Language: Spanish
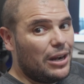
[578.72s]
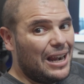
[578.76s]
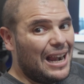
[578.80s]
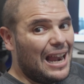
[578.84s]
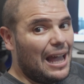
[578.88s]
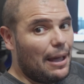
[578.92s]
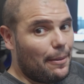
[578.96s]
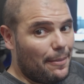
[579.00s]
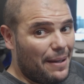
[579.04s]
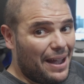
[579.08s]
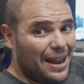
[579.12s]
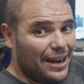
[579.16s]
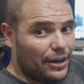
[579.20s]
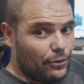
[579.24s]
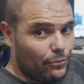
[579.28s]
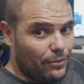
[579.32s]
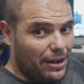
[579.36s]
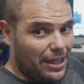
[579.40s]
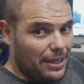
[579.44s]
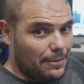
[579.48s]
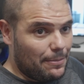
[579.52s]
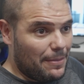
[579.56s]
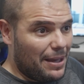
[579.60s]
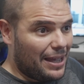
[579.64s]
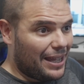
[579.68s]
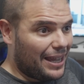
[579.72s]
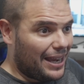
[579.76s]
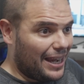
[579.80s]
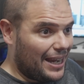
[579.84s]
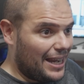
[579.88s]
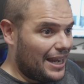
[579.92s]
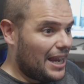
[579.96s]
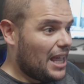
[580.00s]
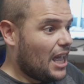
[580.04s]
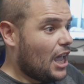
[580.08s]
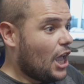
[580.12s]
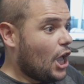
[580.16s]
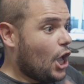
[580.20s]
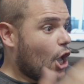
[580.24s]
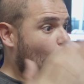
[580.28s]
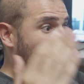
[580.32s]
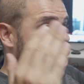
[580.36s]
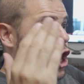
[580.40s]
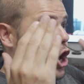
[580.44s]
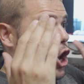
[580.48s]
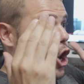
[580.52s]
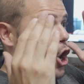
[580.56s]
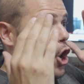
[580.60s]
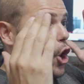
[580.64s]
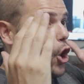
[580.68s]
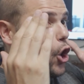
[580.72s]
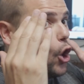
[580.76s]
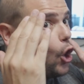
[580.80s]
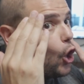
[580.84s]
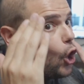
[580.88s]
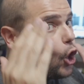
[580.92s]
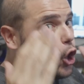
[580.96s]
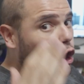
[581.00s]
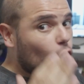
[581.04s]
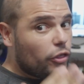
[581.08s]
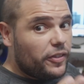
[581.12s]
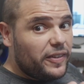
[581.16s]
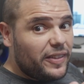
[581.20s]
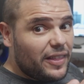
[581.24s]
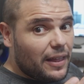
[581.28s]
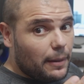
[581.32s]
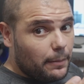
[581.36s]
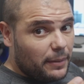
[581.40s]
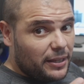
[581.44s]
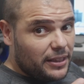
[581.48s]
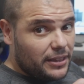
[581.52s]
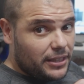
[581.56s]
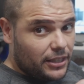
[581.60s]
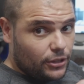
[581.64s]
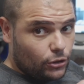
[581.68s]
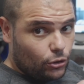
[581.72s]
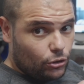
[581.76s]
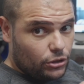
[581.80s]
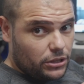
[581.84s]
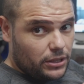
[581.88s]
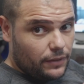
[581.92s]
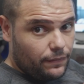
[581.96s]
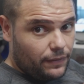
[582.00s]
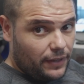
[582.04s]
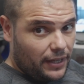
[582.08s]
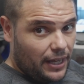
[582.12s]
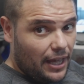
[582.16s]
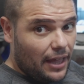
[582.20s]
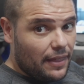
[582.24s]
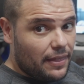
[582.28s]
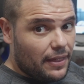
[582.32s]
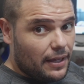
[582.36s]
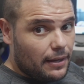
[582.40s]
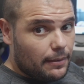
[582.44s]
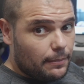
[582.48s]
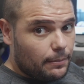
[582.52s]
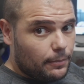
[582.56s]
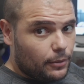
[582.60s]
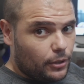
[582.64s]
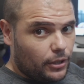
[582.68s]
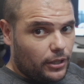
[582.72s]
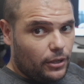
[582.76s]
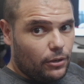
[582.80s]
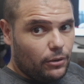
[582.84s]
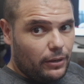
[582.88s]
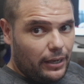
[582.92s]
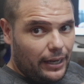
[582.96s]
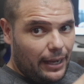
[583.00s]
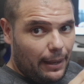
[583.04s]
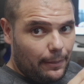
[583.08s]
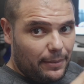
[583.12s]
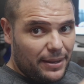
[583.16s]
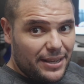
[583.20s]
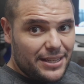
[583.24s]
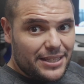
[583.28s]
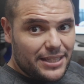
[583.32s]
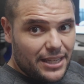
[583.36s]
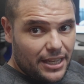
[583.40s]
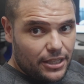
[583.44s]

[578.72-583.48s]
lavar una imagen jodidamente toxificada, porque lo que habéis